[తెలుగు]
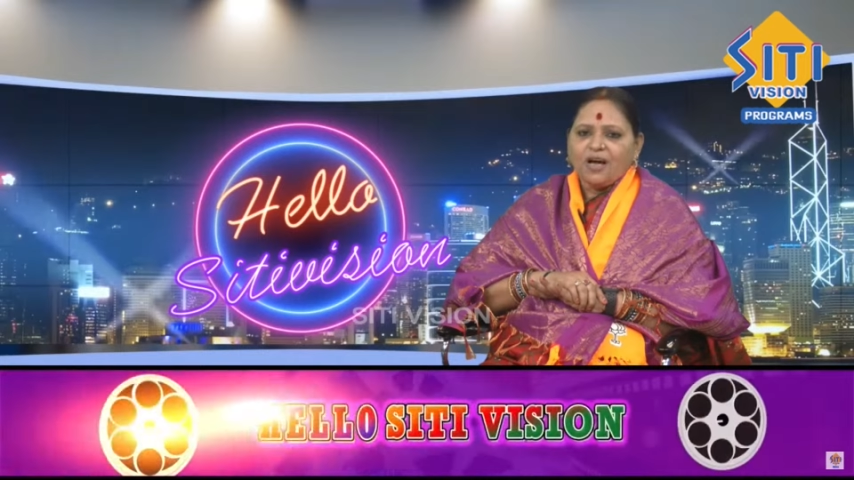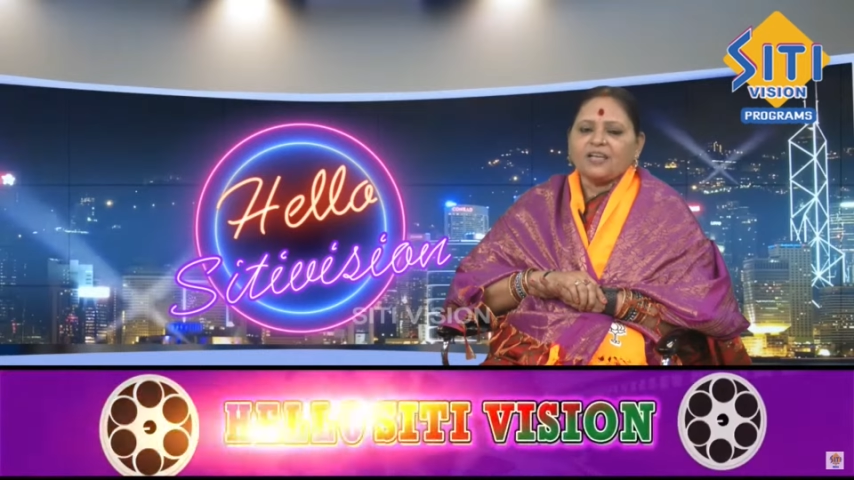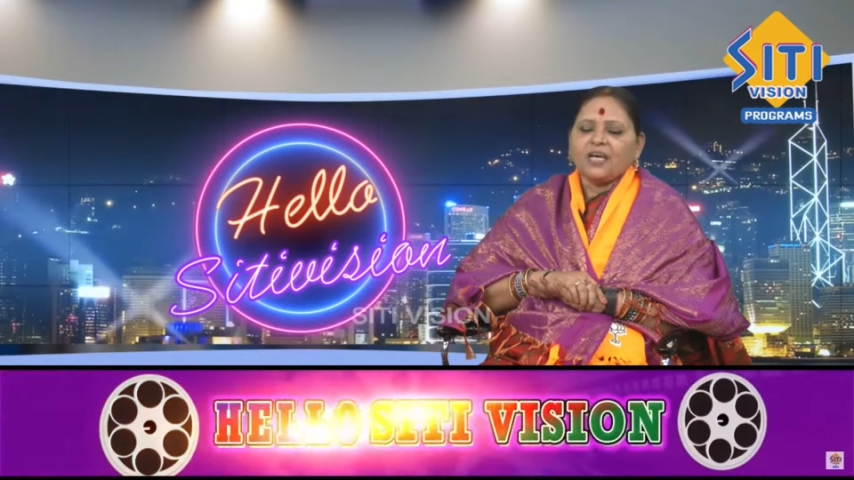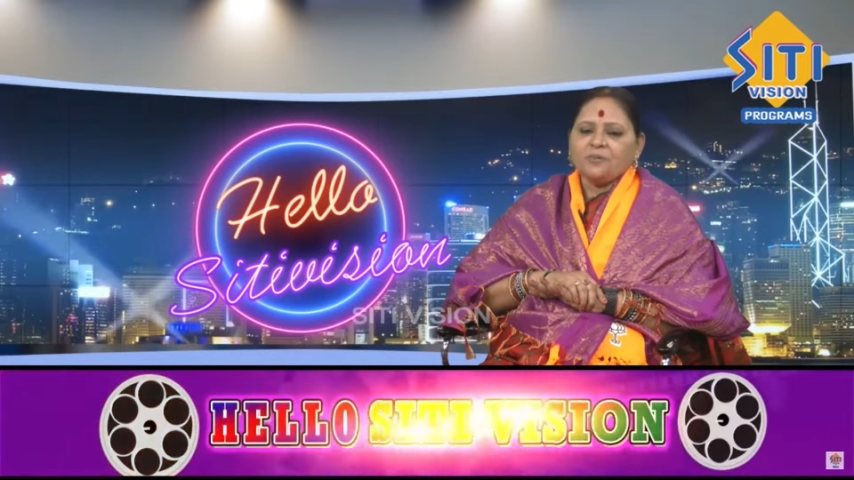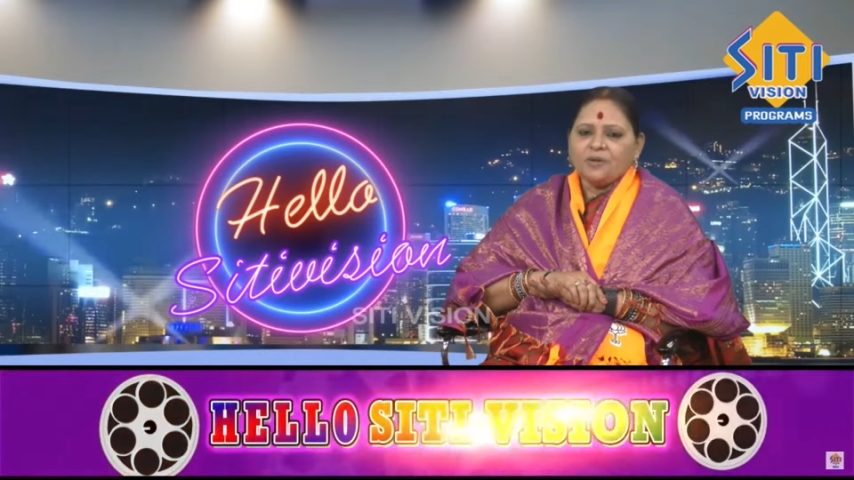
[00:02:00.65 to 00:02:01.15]
ఆ
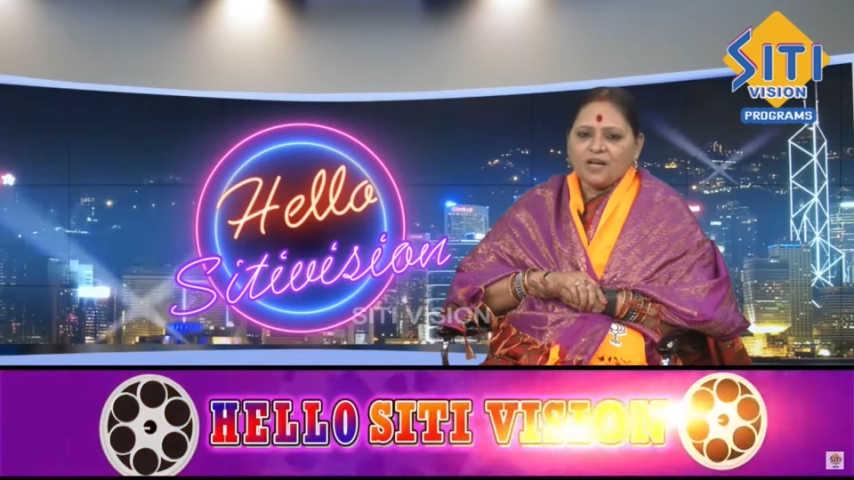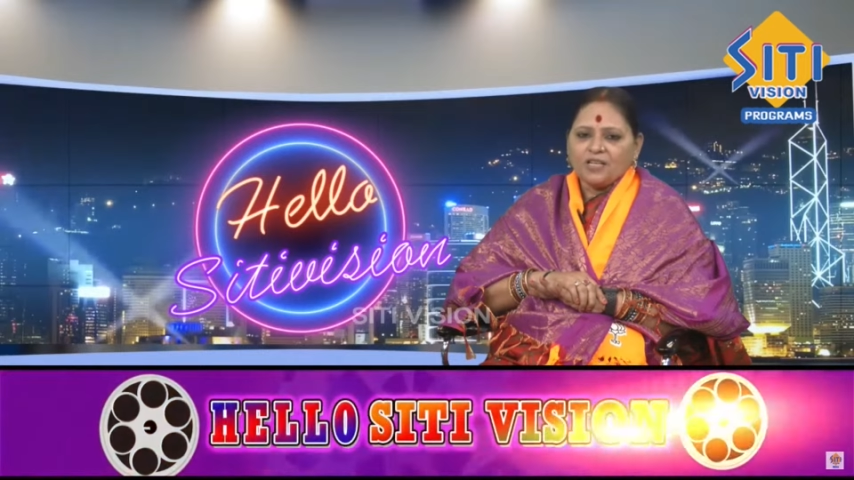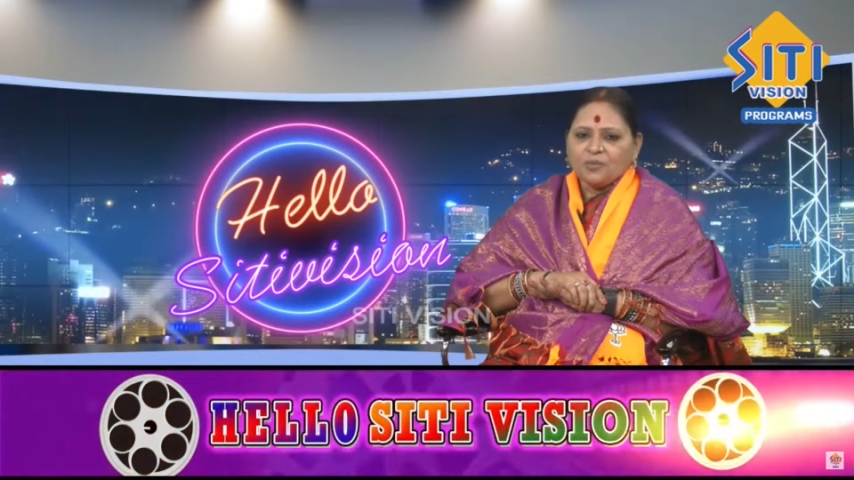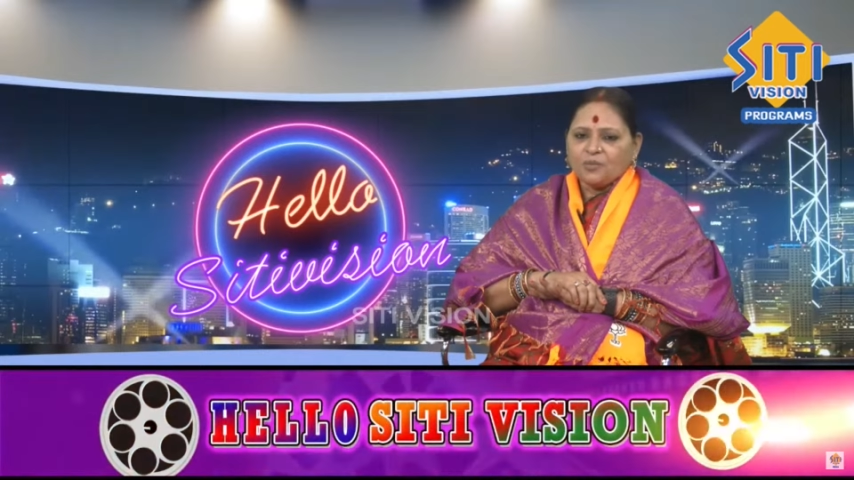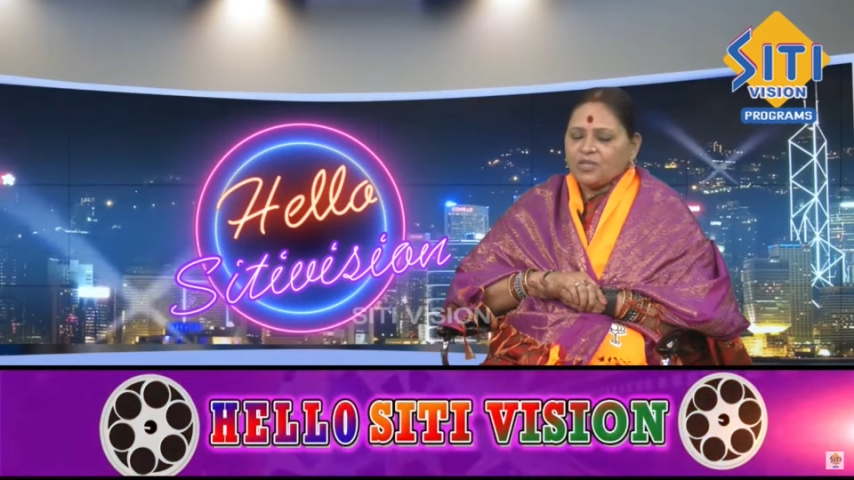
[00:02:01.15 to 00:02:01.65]
టైం
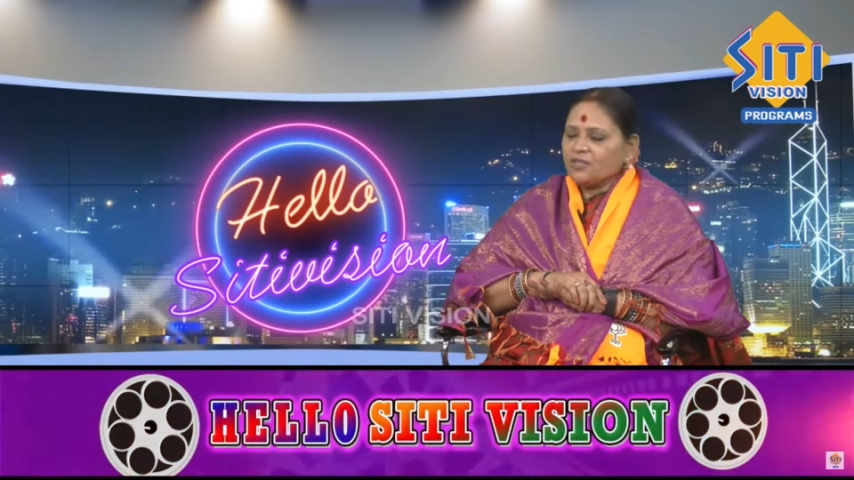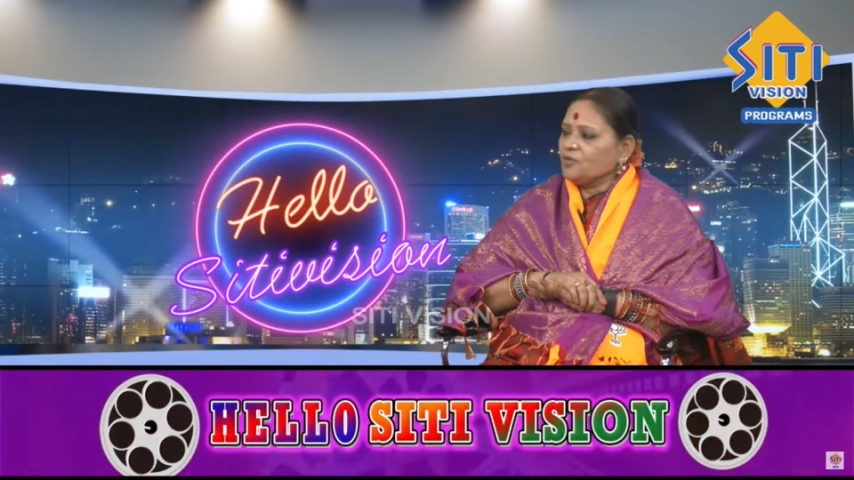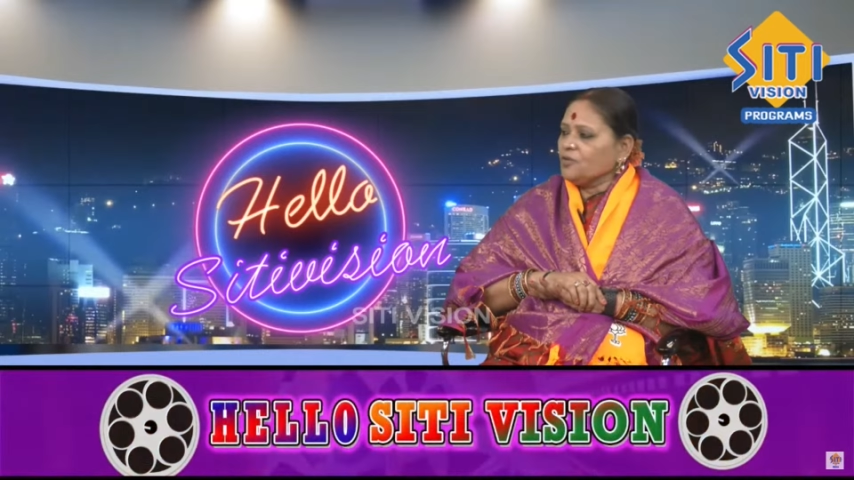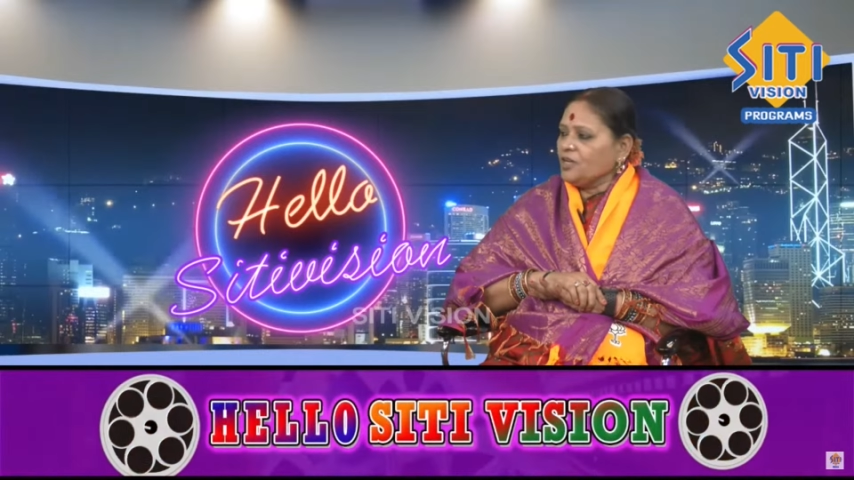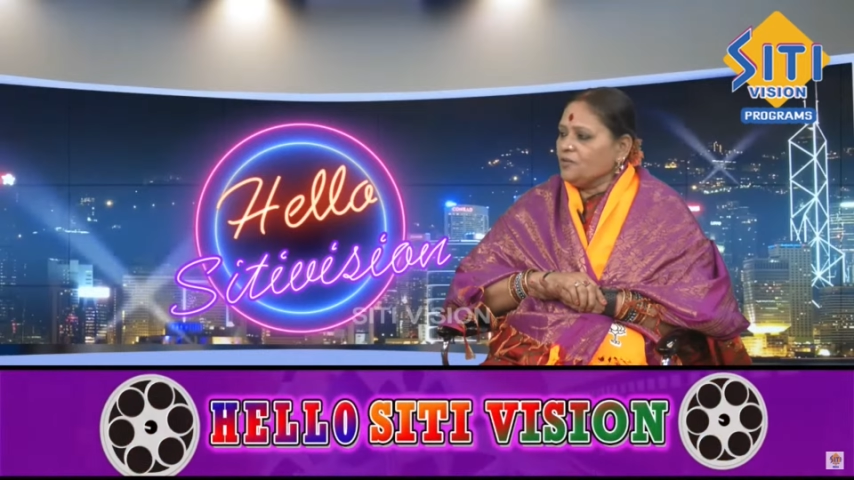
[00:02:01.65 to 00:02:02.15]
రాలేదేమో అని
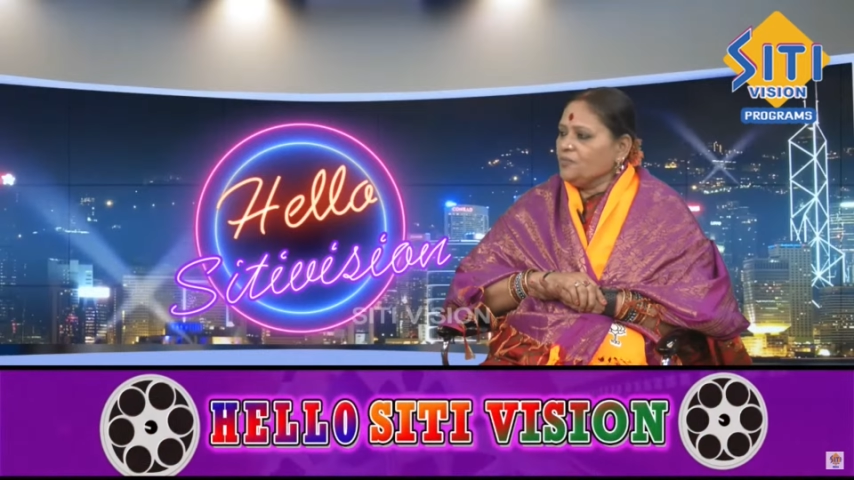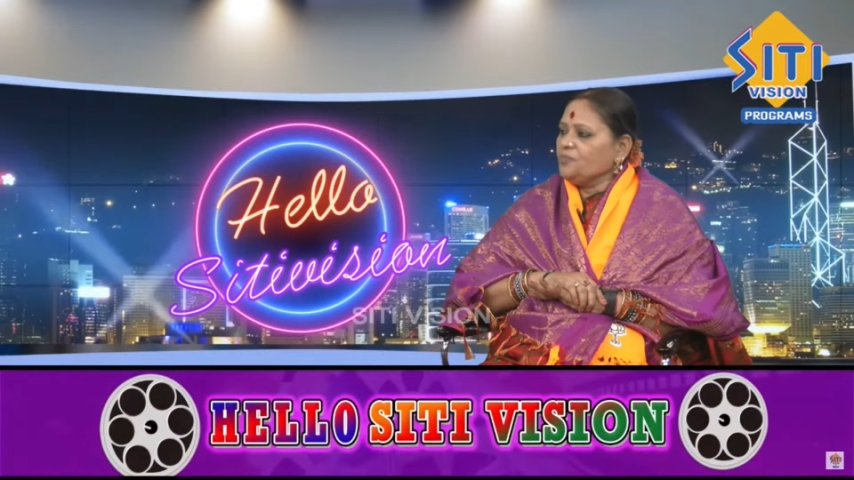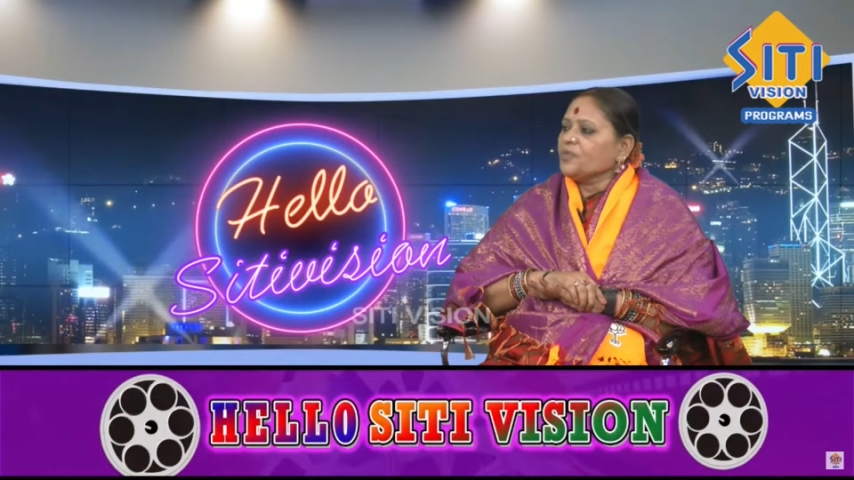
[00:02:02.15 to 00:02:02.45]
అనుకున్నాను